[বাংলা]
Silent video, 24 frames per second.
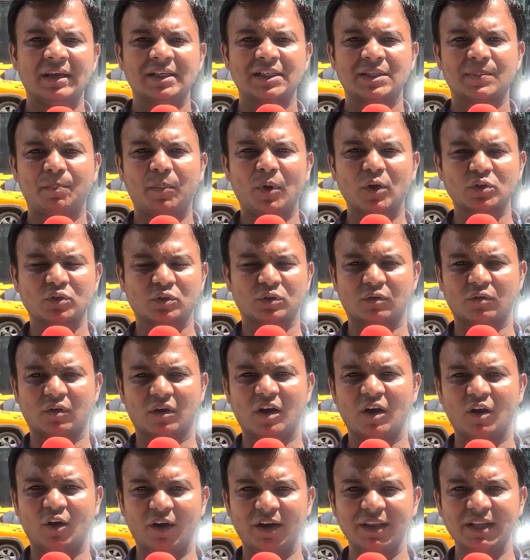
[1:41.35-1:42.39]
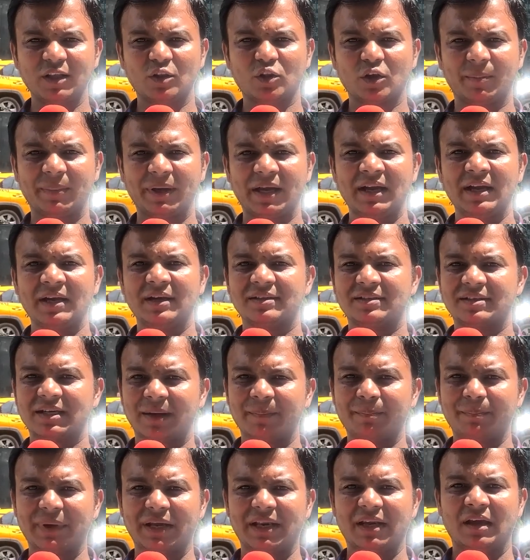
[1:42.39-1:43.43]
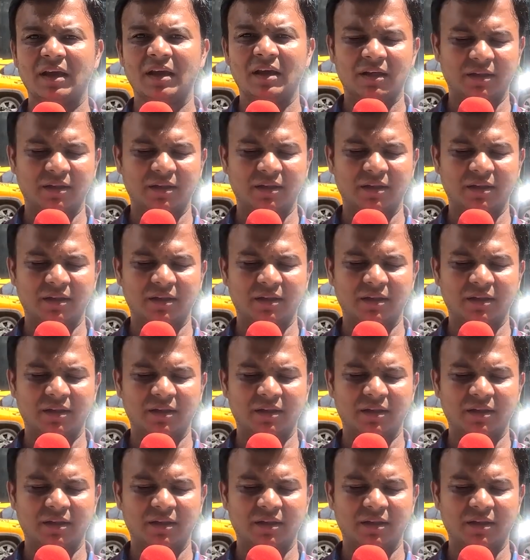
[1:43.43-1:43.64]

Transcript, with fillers: স্পষ্ট করা হয়নি তবে ট্রাম্পের